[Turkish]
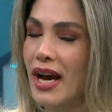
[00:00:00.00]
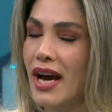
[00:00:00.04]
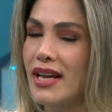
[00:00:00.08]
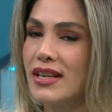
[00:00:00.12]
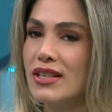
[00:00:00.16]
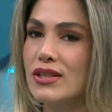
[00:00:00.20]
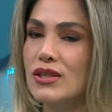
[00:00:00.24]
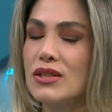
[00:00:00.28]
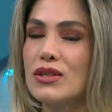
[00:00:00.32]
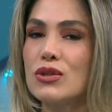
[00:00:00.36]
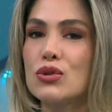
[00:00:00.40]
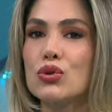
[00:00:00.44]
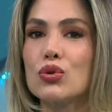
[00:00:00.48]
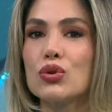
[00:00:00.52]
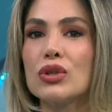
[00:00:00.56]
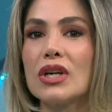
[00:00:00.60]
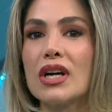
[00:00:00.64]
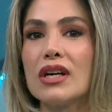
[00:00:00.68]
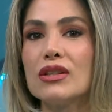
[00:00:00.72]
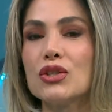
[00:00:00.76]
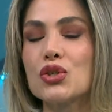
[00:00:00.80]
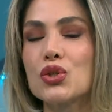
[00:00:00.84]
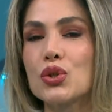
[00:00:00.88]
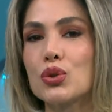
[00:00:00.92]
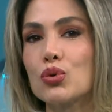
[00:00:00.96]
Yani e, evet. suya
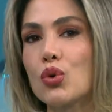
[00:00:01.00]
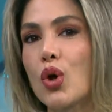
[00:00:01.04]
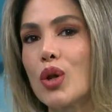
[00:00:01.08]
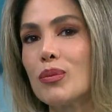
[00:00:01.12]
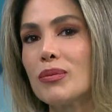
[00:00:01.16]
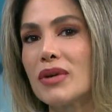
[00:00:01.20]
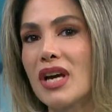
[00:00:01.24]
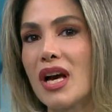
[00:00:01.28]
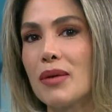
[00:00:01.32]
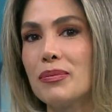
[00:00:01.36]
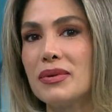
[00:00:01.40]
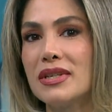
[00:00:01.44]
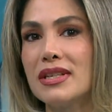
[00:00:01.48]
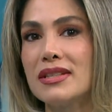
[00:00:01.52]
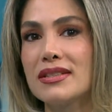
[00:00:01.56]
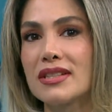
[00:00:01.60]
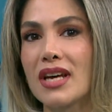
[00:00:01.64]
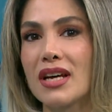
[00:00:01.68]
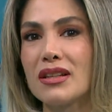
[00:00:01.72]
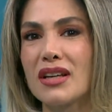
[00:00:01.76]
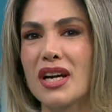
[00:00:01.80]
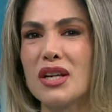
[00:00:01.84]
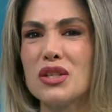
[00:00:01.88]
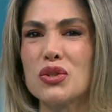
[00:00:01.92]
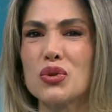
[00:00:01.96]
alışkın olmayan bir
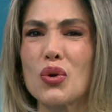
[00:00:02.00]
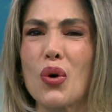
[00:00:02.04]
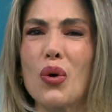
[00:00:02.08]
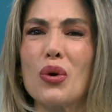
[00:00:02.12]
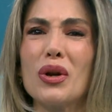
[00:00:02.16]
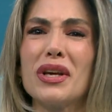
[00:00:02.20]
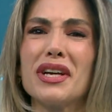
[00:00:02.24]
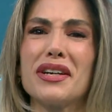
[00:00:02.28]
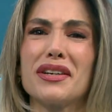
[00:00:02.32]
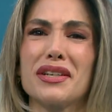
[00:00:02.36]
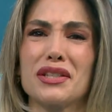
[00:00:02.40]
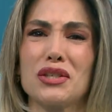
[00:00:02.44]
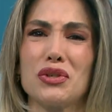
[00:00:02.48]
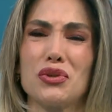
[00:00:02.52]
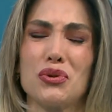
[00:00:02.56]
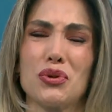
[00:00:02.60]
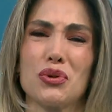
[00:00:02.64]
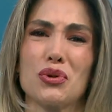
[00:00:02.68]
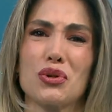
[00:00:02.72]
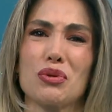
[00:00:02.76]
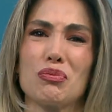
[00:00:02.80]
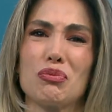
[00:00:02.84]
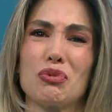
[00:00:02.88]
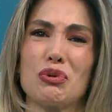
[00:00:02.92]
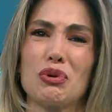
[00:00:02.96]
insan ay zorlayarak
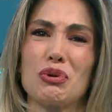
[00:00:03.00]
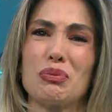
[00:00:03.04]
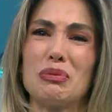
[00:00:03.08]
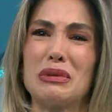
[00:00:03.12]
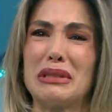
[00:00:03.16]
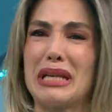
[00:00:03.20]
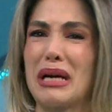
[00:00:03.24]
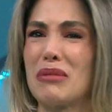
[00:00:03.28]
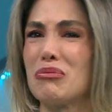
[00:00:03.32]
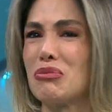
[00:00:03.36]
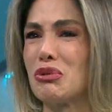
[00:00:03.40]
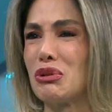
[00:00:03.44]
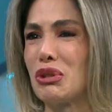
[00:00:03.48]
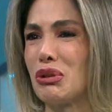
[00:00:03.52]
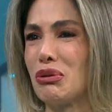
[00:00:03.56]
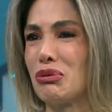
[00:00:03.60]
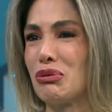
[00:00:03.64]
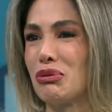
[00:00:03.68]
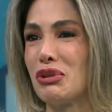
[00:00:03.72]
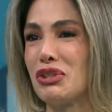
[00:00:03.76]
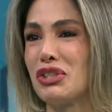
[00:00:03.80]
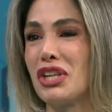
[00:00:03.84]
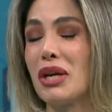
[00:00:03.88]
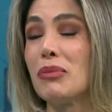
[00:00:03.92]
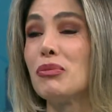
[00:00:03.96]
içiyorum diyor, midem
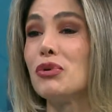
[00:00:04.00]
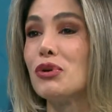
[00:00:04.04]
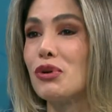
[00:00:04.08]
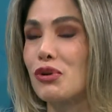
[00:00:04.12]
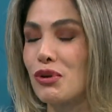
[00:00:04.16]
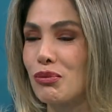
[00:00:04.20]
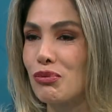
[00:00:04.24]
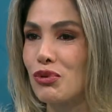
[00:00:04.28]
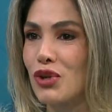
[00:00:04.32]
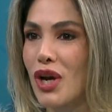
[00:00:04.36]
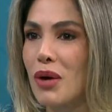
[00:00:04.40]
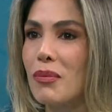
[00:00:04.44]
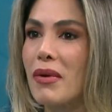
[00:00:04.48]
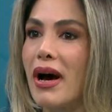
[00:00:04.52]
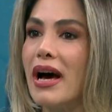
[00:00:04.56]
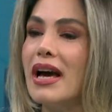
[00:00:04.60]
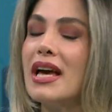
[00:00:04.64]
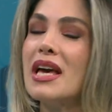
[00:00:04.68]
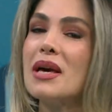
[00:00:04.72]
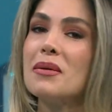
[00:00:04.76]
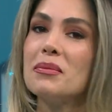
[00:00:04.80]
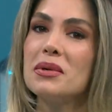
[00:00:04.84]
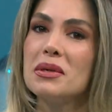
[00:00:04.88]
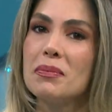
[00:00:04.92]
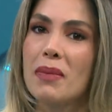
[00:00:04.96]
bulanıyor, içemiyorum diyor ama
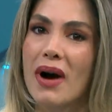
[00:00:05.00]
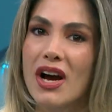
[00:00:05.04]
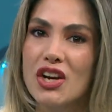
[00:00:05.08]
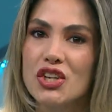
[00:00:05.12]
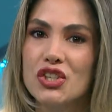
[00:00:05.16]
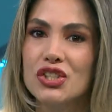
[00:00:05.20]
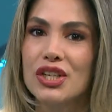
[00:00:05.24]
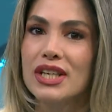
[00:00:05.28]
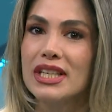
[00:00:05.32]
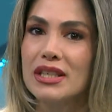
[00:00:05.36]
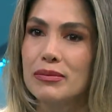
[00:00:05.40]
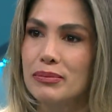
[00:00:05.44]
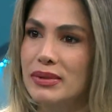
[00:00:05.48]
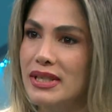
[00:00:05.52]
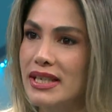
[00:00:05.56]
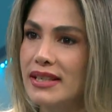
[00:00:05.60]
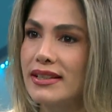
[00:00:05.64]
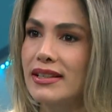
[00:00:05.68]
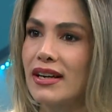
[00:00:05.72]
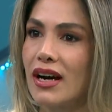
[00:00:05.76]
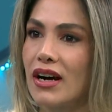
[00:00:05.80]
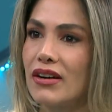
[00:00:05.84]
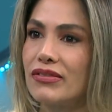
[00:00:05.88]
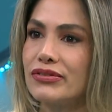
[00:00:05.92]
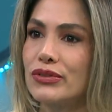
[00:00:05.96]
bir başlayın bir
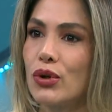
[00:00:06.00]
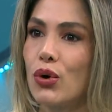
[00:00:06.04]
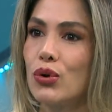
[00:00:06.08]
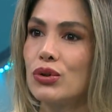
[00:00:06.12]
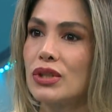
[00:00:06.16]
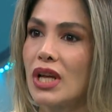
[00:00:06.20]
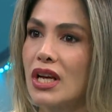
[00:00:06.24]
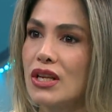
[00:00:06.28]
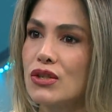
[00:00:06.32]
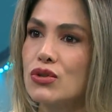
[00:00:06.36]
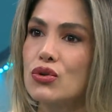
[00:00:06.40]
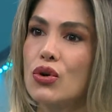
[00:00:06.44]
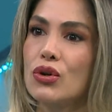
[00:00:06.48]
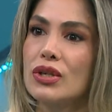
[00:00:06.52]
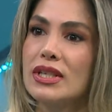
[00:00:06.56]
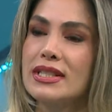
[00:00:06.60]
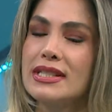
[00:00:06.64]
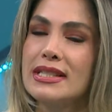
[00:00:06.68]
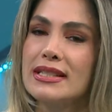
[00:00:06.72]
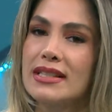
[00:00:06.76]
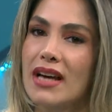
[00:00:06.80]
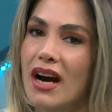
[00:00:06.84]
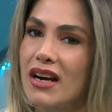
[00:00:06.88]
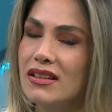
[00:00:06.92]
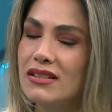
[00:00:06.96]
iki hafta. Ondan sonra
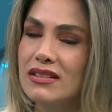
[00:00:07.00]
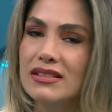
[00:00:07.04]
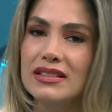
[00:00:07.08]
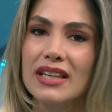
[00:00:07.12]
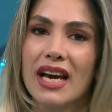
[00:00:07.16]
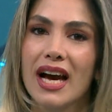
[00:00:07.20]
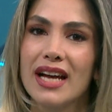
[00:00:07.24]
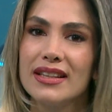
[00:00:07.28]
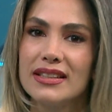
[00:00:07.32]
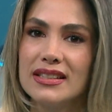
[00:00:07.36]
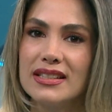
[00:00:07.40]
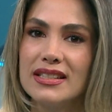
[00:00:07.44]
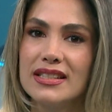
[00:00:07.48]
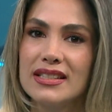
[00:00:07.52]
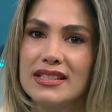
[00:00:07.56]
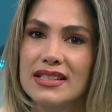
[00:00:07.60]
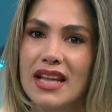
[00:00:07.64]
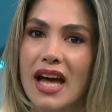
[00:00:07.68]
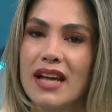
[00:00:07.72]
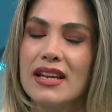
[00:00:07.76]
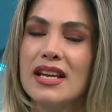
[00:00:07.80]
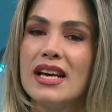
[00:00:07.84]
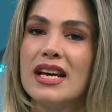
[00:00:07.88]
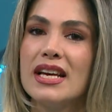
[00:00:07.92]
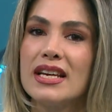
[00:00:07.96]
siz artık
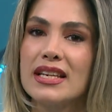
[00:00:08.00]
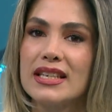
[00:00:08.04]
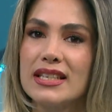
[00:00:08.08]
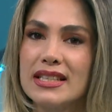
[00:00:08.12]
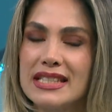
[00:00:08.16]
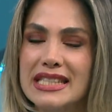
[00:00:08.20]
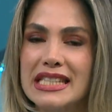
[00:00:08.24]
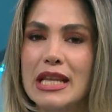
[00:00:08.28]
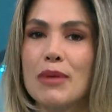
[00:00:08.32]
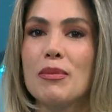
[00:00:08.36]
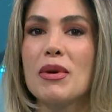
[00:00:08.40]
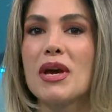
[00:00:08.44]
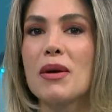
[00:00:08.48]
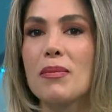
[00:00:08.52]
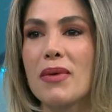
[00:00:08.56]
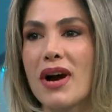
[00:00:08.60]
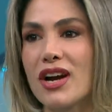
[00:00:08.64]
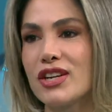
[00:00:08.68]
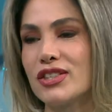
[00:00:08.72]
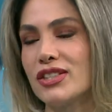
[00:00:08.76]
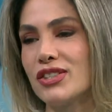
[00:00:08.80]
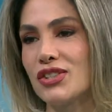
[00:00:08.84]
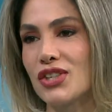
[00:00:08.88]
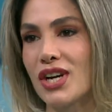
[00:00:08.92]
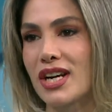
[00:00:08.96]
kendinizden e, istemeye
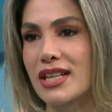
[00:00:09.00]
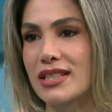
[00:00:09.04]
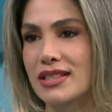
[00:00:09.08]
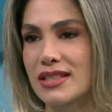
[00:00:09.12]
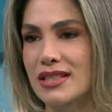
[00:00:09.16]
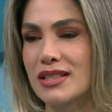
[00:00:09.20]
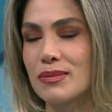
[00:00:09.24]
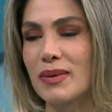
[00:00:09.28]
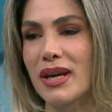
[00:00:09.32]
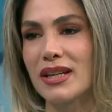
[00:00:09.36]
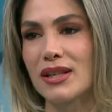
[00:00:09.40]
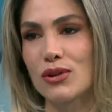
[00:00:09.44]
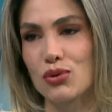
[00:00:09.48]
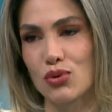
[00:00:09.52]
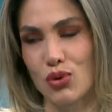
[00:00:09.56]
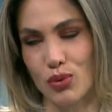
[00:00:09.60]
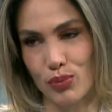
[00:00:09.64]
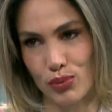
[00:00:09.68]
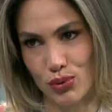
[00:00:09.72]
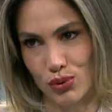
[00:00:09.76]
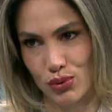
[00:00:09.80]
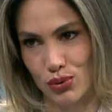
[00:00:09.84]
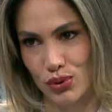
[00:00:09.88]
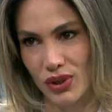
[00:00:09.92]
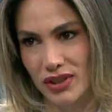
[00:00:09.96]
başlayacaksınız. Ben de çok
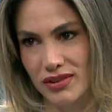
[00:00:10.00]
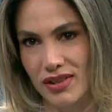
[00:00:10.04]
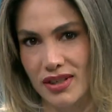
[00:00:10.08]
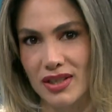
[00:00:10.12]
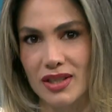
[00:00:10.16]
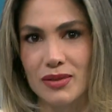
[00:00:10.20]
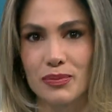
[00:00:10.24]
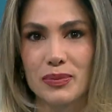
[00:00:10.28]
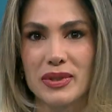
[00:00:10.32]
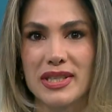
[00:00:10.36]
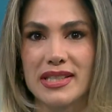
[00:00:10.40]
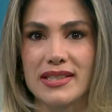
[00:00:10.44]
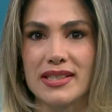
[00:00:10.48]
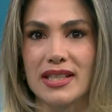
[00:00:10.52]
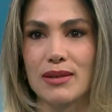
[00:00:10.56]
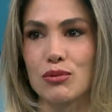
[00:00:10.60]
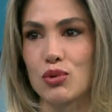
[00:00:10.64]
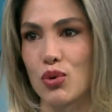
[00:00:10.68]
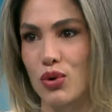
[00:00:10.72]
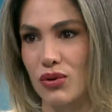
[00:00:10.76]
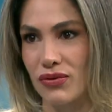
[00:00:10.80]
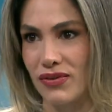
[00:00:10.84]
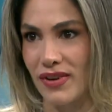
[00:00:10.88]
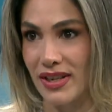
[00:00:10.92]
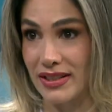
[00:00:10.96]
suya takık bir insanım.
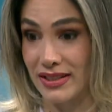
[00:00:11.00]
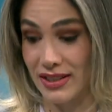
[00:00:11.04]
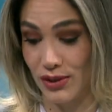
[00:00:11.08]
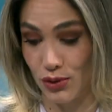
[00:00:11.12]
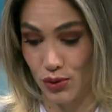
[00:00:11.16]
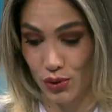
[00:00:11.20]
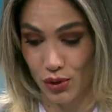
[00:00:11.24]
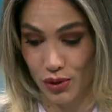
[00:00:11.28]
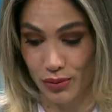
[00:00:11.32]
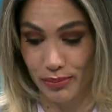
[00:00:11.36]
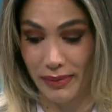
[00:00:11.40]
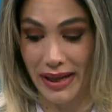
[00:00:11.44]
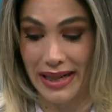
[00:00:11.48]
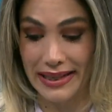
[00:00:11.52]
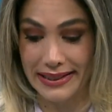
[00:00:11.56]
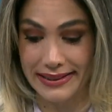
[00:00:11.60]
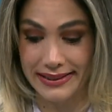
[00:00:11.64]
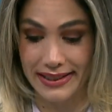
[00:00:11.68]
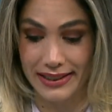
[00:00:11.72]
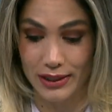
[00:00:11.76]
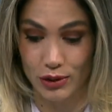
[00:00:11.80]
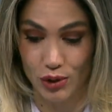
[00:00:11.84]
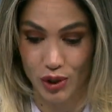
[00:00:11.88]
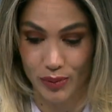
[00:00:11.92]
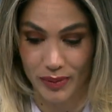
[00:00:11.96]
Çok fazla içiyorum belki
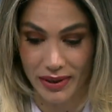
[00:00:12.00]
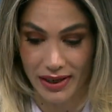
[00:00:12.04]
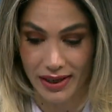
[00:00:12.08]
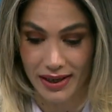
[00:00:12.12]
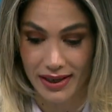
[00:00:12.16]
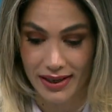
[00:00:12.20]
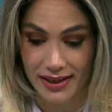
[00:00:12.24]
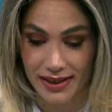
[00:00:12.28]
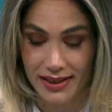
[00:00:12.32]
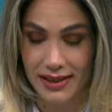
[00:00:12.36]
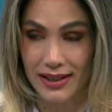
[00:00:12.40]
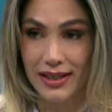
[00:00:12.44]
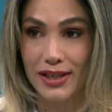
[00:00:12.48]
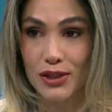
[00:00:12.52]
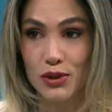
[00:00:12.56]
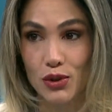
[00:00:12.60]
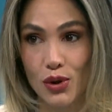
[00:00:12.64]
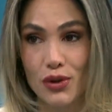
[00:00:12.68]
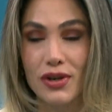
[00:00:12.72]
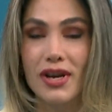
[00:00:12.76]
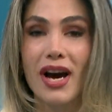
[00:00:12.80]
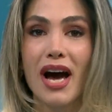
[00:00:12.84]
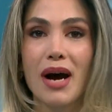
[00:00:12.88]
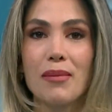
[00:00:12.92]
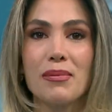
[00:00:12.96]
de kiloma e,
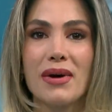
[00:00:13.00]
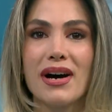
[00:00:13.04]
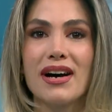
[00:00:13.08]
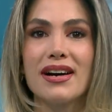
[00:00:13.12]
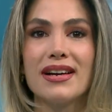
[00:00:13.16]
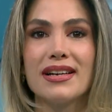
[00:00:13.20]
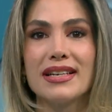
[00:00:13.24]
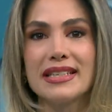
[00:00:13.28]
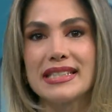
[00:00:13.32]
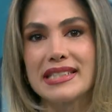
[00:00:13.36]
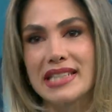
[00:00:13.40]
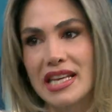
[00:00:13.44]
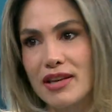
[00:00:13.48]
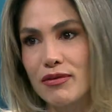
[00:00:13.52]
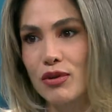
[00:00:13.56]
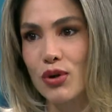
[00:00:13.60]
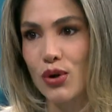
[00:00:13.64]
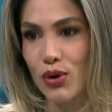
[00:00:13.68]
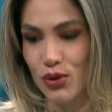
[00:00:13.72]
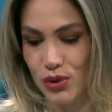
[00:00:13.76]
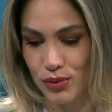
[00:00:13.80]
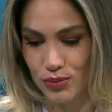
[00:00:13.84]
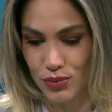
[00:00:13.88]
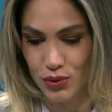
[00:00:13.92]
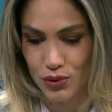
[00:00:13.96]
göre ama
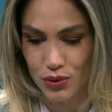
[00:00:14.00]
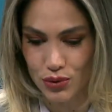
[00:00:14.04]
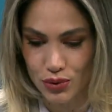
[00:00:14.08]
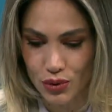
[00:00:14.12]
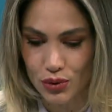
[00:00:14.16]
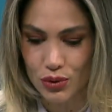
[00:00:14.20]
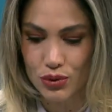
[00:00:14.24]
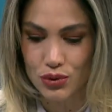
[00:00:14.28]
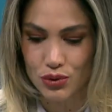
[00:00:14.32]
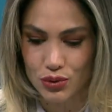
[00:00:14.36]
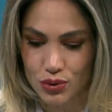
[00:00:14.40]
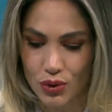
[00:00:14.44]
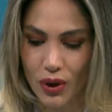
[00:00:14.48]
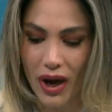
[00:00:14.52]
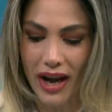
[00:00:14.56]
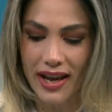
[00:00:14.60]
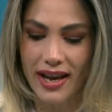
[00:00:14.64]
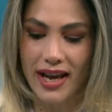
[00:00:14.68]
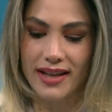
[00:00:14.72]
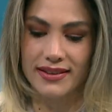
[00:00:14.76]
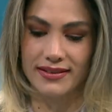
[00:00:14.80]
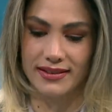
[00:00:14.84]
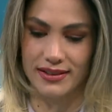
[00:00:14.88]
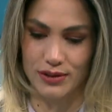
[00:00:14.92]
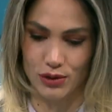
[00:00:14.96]
seviyorum. Su, su
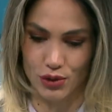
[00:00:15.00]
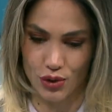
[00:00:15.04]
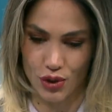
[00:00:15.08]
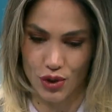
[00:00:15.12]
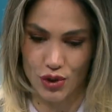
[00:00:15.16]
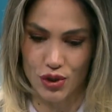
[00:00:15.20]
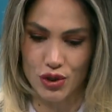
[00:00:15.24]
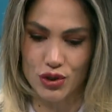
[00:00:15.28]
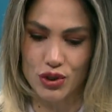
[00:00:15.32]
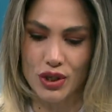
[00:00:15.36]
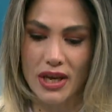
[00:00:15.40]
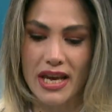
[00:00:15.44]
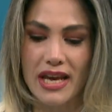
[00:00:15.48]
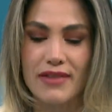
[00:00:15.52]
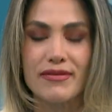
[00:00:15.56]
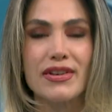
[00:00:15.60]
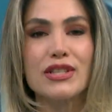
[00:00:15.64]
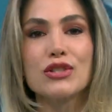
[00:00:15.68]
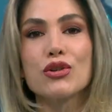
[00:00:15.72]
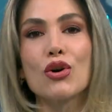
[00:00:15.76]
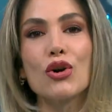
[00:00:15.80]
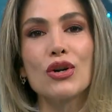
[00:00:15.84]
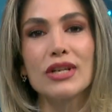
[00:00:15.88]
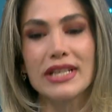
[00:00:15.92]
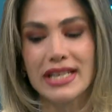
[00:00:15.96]
hayattır diyoruz ve
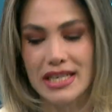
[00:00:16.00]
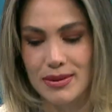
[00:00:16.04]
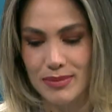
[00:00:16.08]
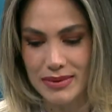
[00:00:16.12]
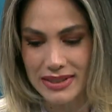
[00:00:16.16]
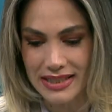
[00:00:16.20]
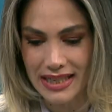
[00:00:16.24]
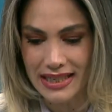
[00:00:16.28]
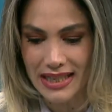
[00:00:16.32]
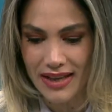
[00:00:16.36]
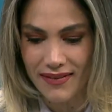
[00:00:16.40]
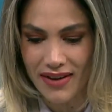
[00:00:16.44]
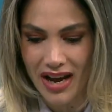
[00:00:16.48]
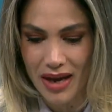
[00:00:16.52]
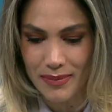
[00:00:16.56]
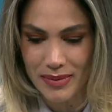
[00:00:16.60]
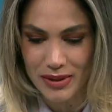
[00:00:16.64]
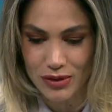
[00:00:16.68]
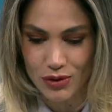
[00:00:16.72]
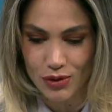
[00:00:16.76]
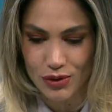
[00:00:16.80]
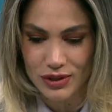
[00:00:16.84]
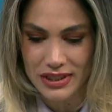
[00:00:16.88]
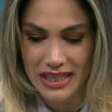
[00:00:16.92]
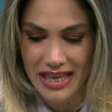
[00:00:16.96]
sorularımızla devam
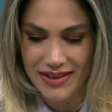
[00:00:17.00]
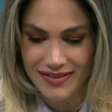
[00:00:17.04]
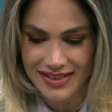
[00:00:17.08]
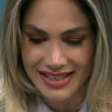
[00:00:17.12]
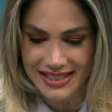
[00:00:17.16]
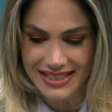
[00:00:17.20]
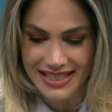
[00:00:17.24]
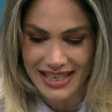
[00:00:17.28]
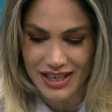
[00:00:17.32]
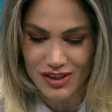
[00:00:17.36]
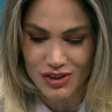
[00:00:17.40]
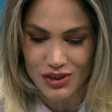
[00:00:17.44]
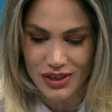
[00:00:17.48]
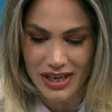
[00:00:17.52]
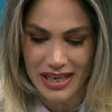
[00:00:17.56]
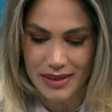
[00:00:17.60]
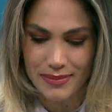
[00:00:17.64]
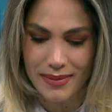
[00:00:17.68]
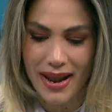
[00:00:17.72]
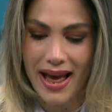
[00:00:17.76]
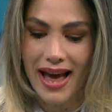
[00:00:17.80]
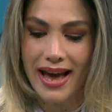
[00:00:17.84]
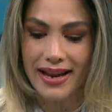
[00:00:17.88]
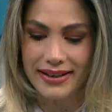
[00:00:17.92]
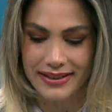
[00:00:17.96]
ediyoruz sevgili
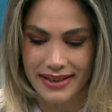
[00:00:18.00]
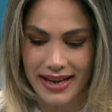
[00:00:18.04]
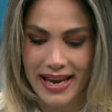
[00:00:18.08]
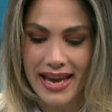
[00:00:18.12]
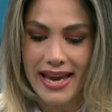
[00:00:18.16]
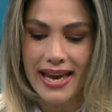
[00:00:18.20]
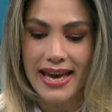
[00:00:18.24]
seyircilerimler.